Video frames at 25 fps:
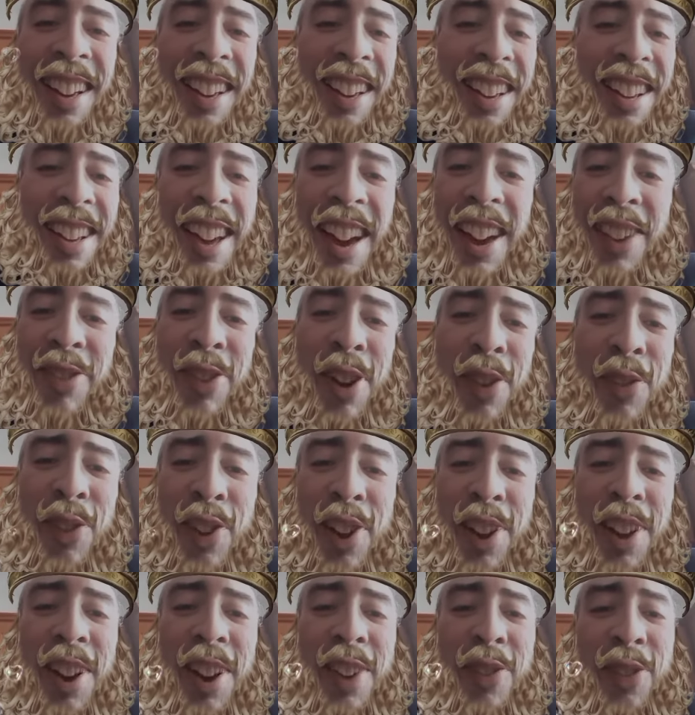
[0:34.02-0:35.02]
car, il va
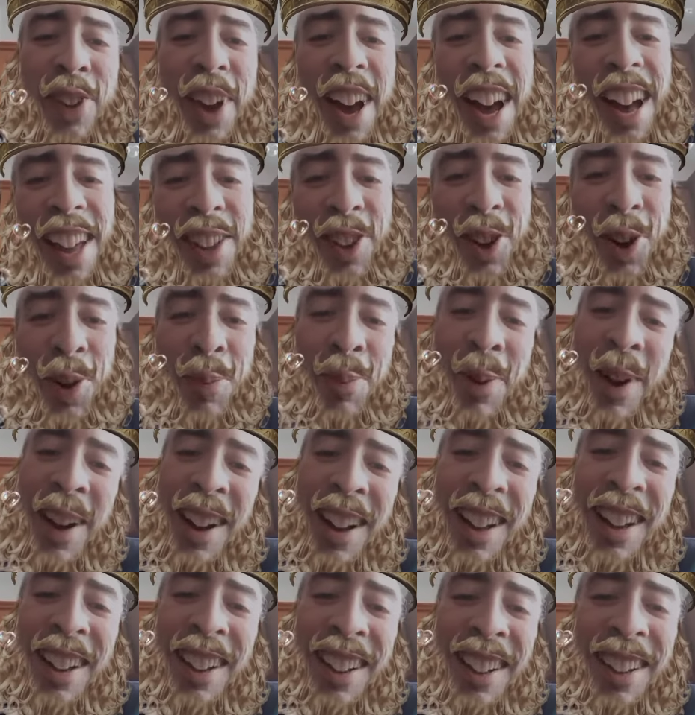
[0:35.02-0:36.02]
falloir faire un
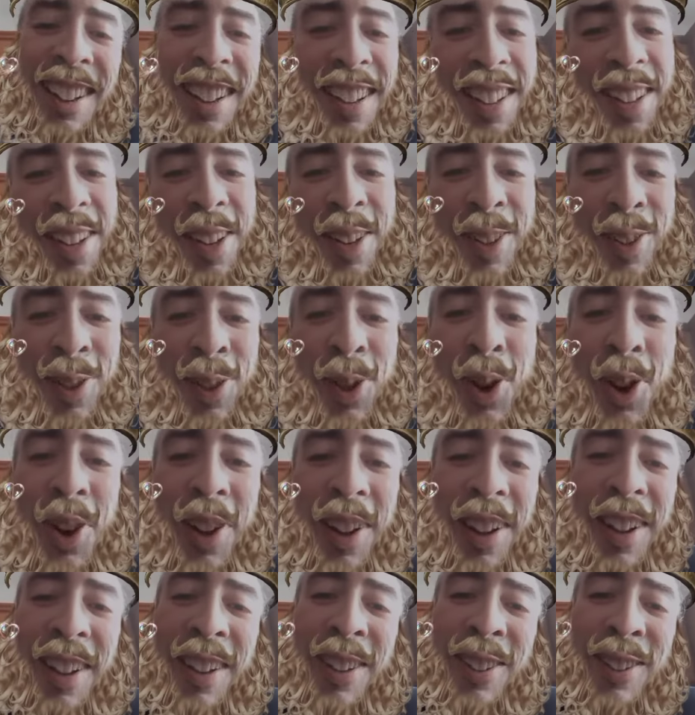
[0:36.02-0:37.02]
emprunt sur,
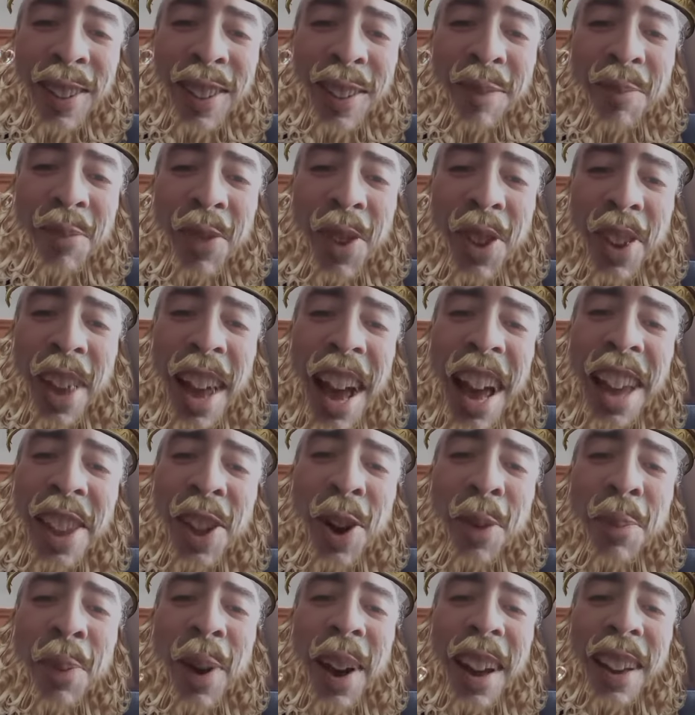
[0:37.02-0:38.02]
un
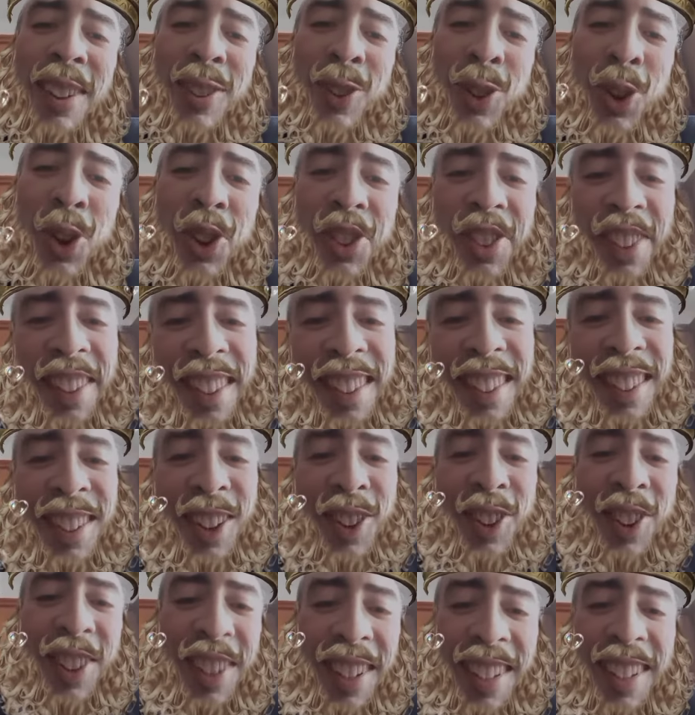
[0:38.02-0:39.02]
emprunt sur 10
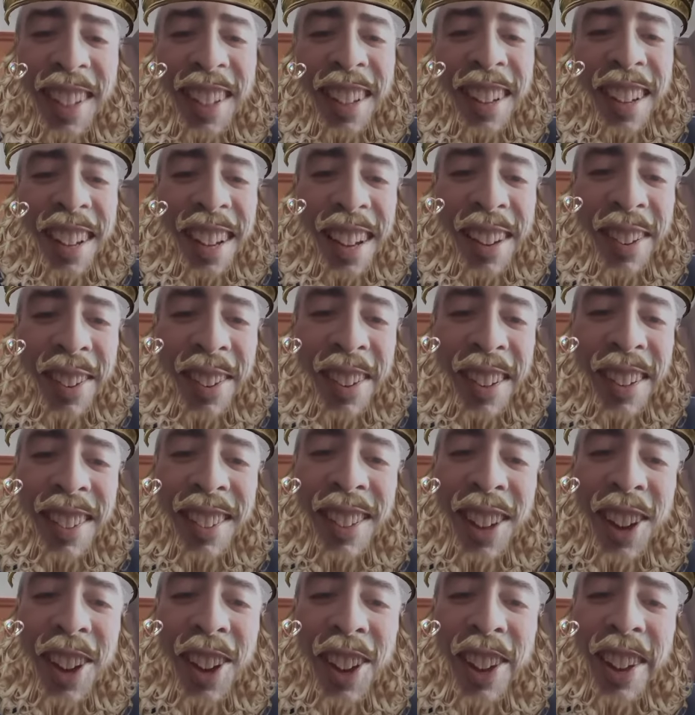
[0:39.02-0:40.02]
ans. Parce
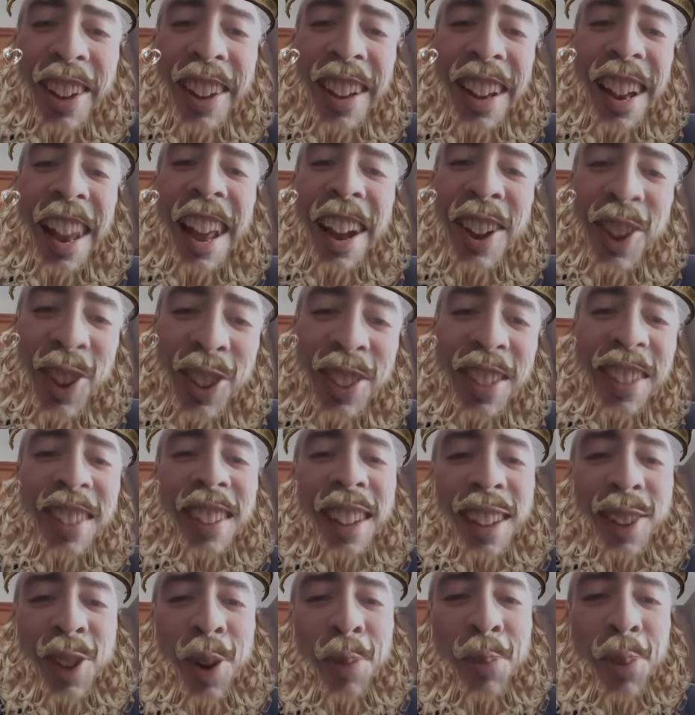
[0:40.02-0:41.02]
que la
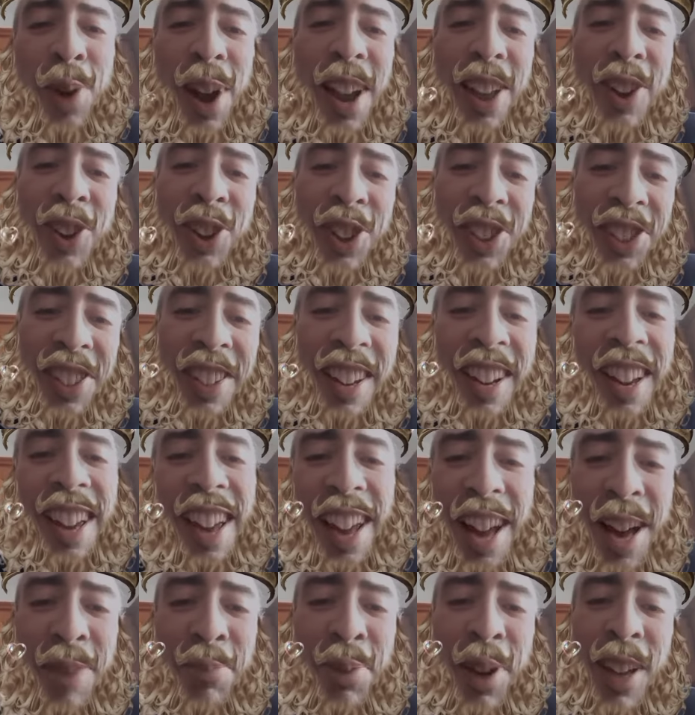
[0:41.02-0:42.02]
quantité de poils à retirer est
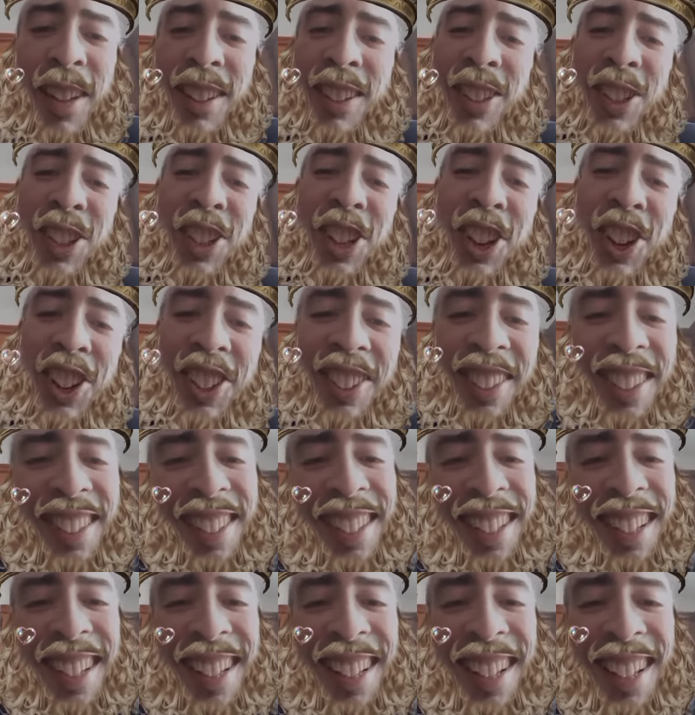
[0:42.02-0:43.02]
impressionnante.
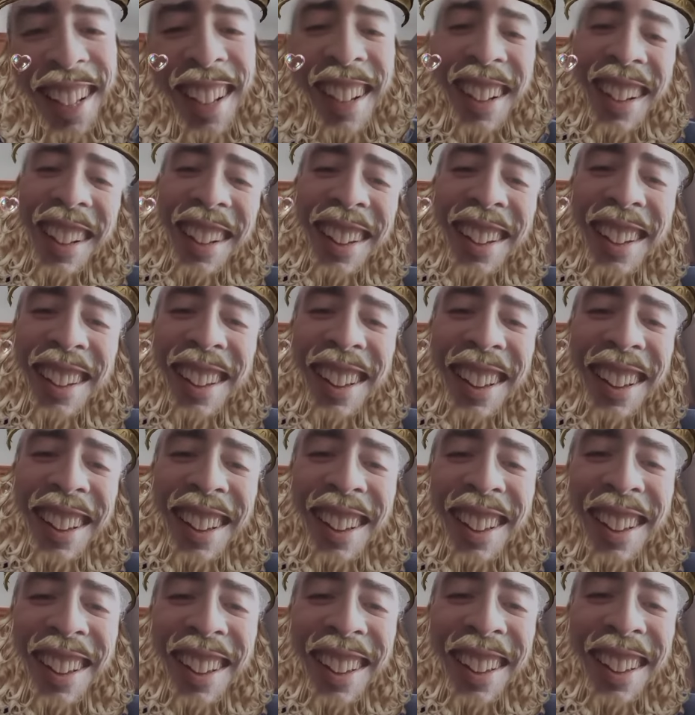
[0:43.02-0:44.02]
très
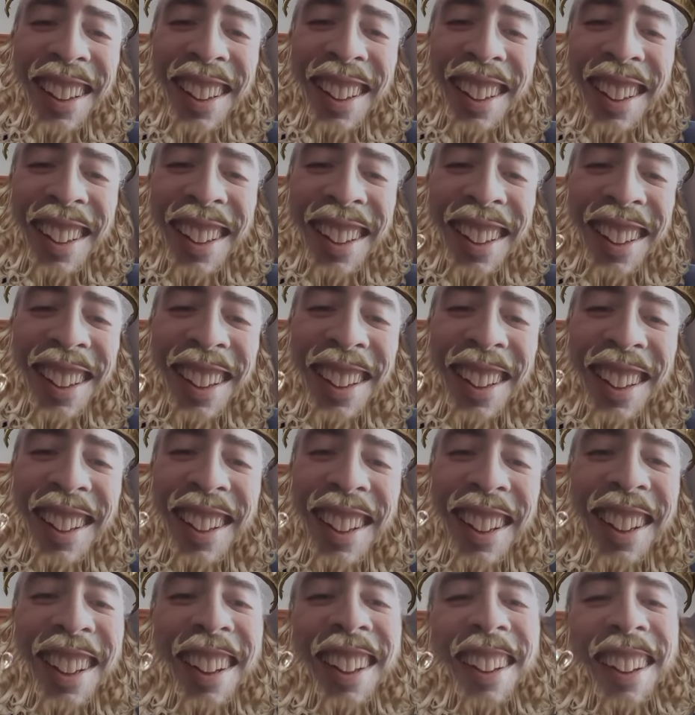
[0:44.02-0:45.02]
très
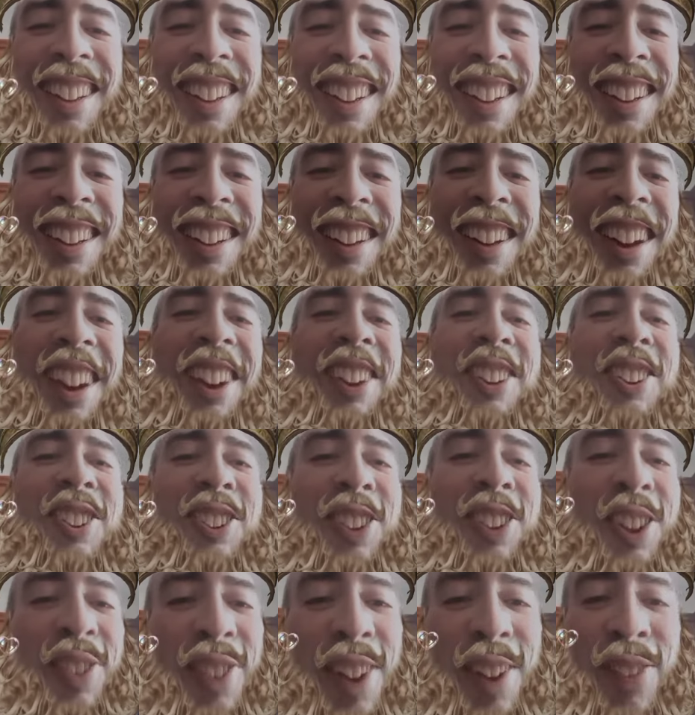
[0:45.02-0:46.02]
gros hein. Je
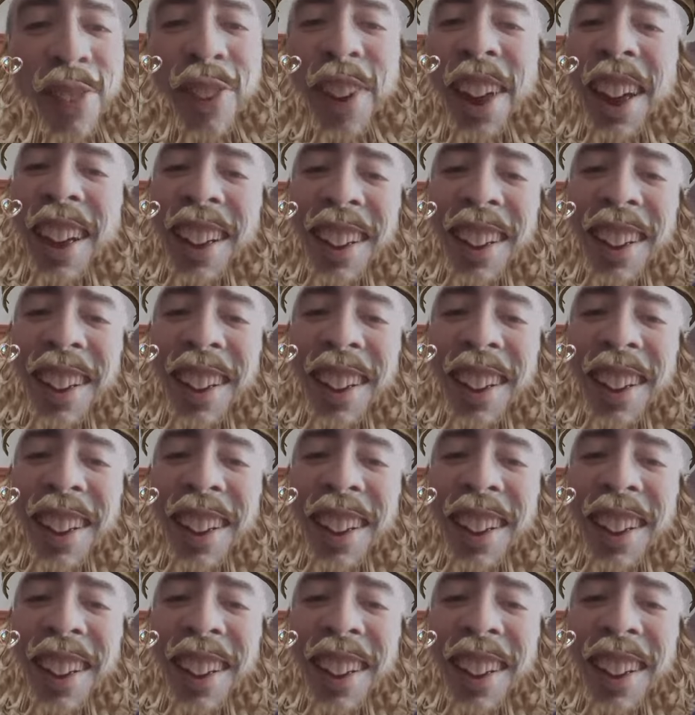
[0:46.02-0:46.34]
vais faire,